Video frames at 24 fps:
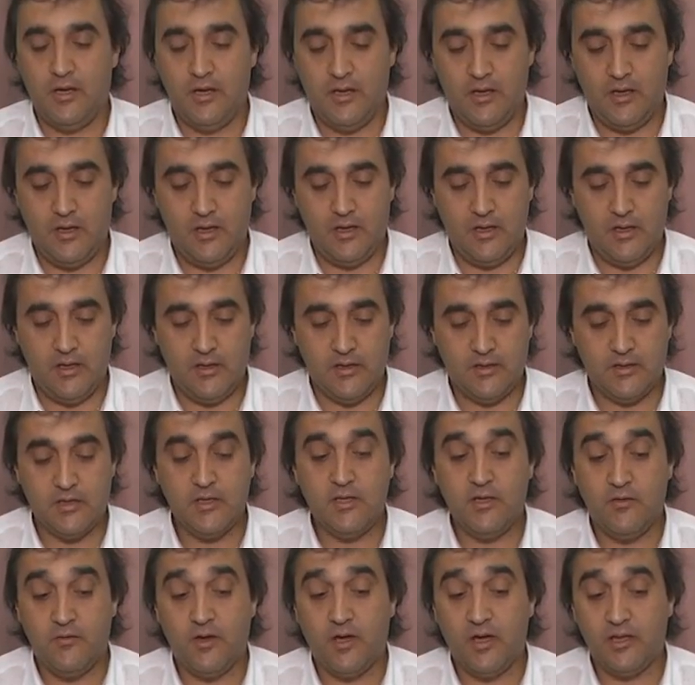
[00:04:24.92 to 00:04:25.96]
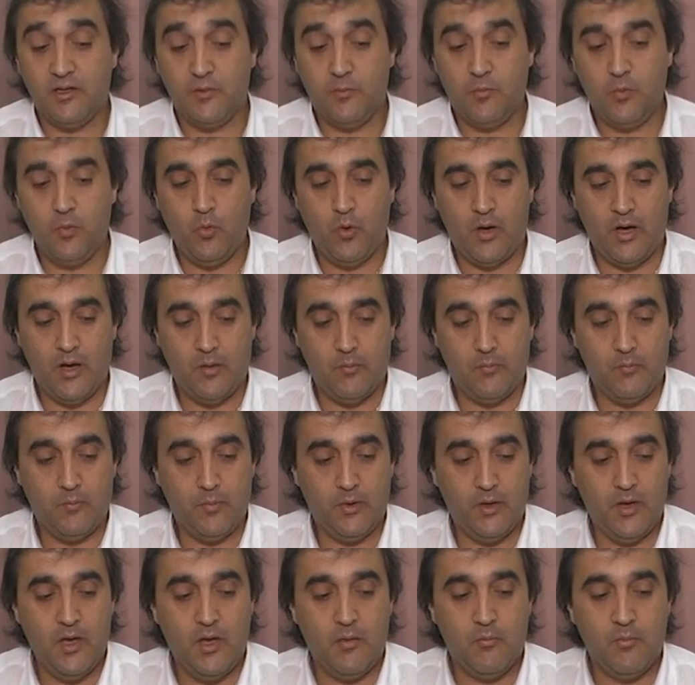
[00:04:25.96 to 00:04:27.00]
eh, significati più
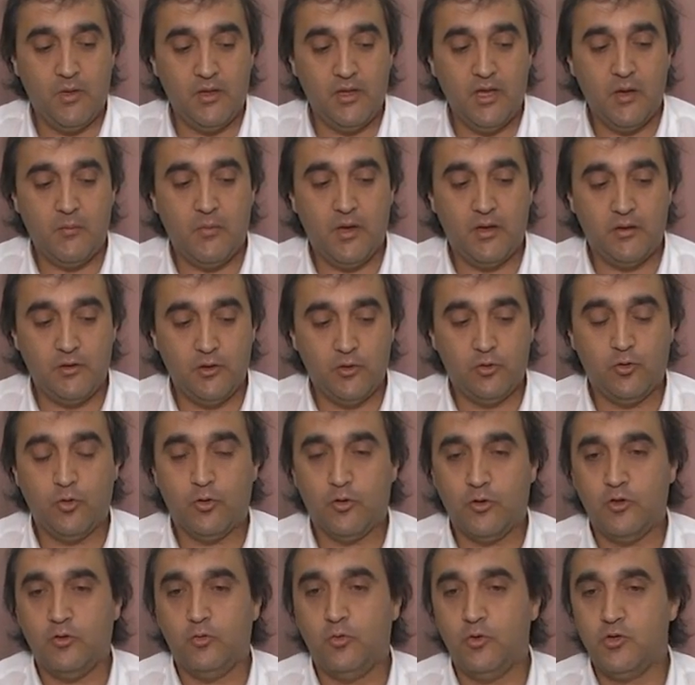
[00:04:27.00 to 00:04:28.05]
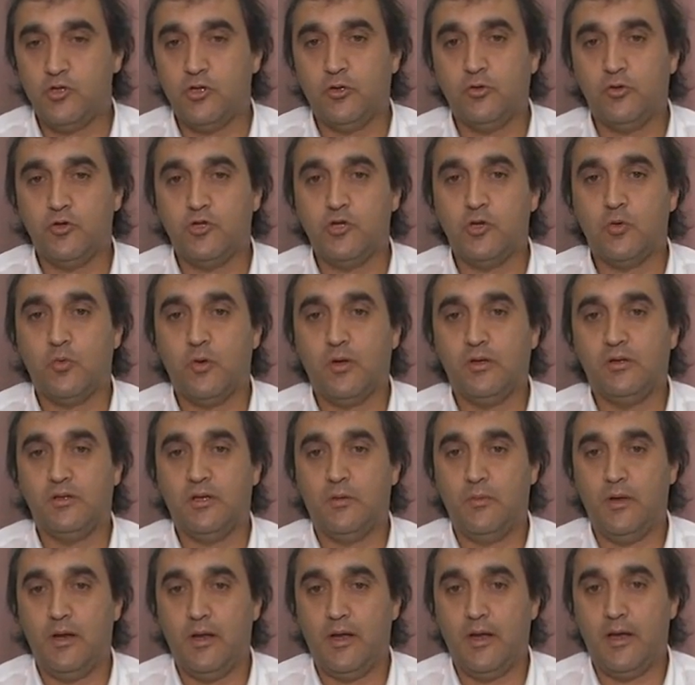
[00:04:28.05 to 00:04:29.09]
ampi, mediamente intorno ai 250
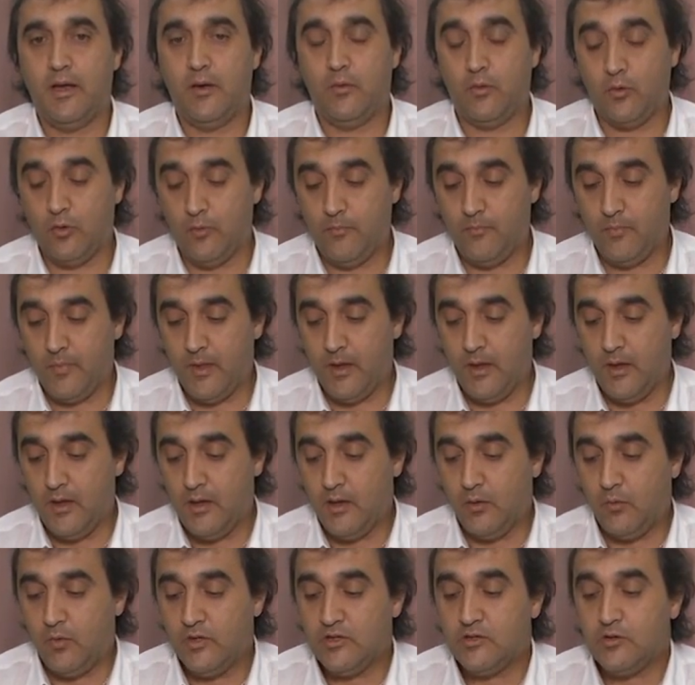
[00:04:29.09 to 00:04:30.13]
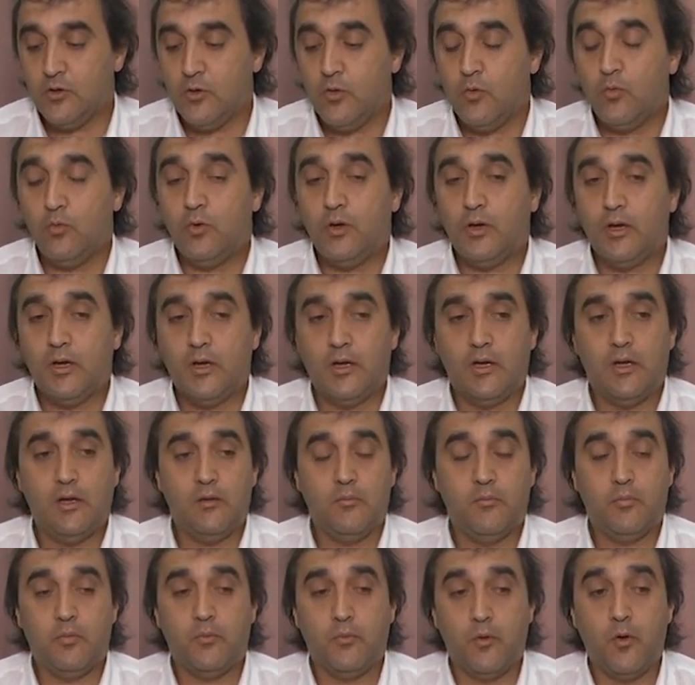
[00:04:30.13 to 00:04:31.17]
mila euro. Questo è un,
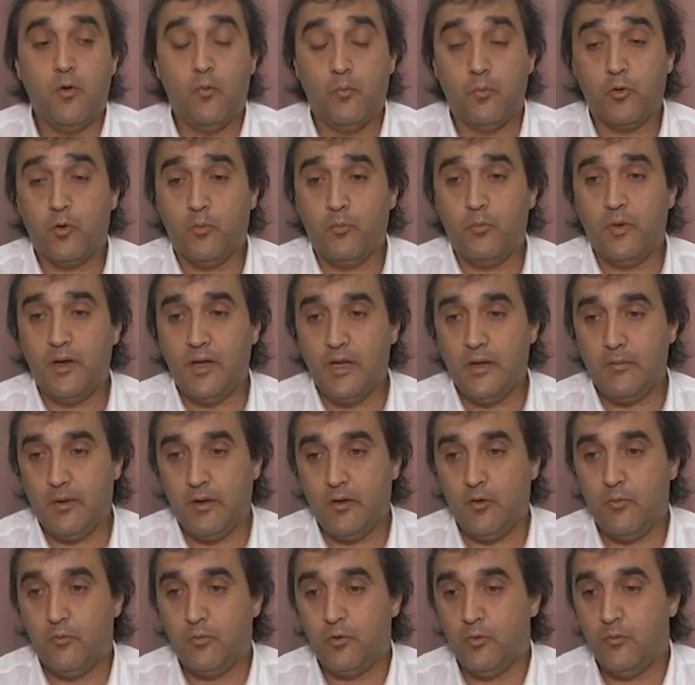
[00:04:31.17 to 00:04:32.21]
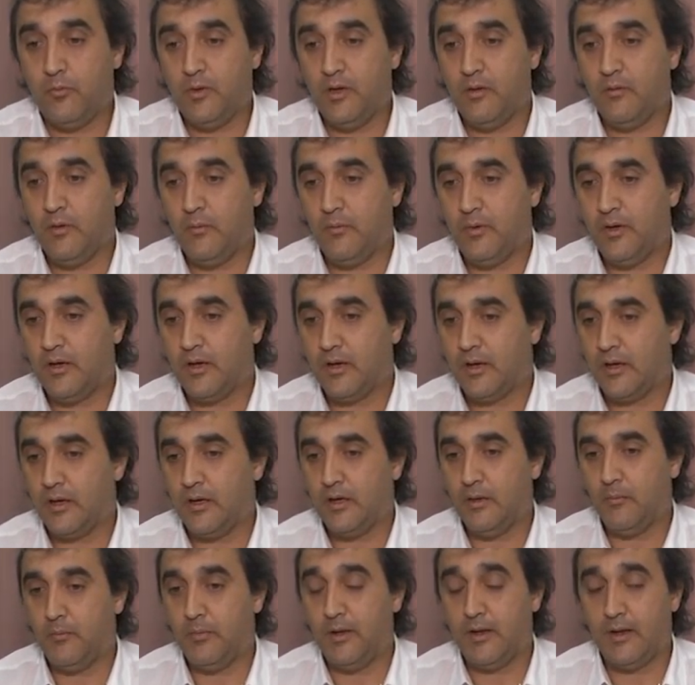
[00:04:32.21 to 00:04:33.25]
è un, problema, è un problema
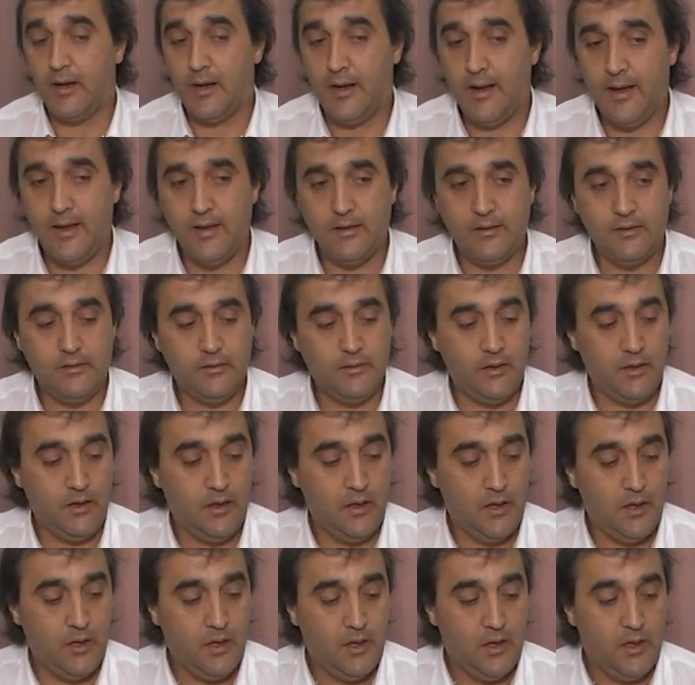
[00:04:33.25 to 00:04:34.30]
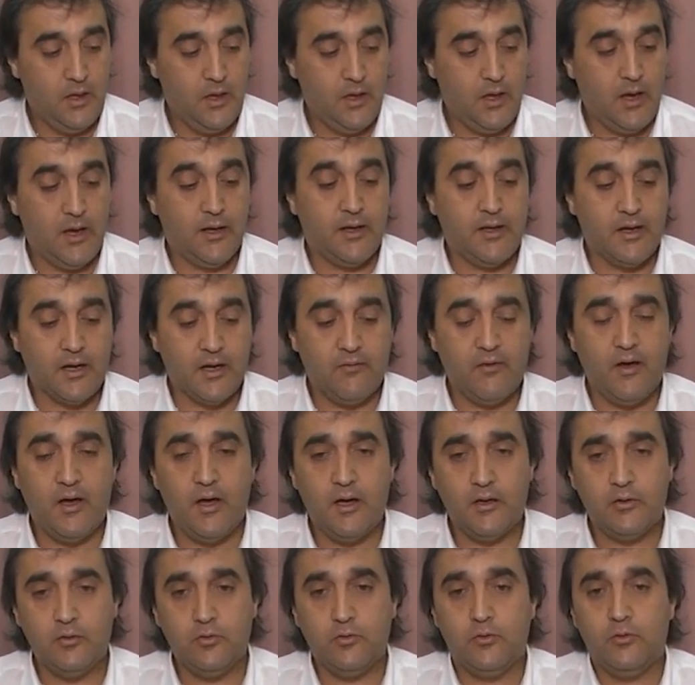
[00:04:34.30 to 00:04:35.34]
per, per l'ente
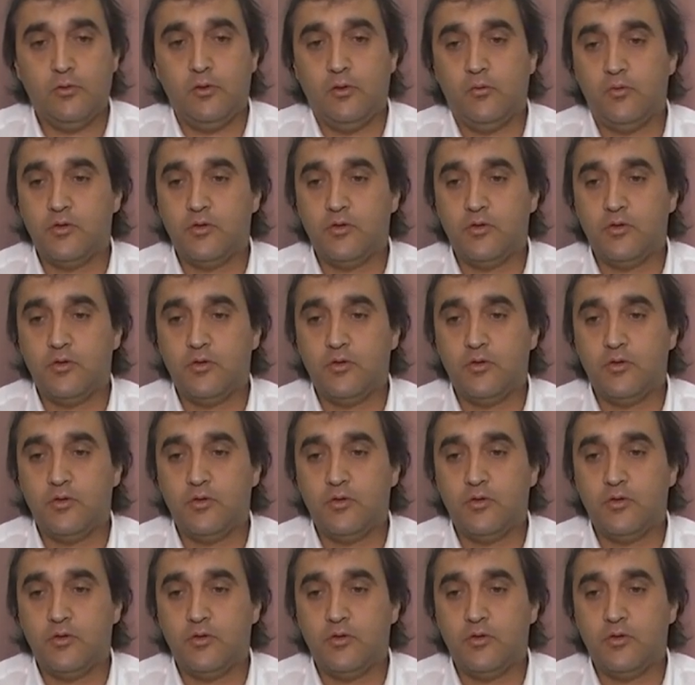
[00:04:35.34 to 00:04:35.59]
aggravato in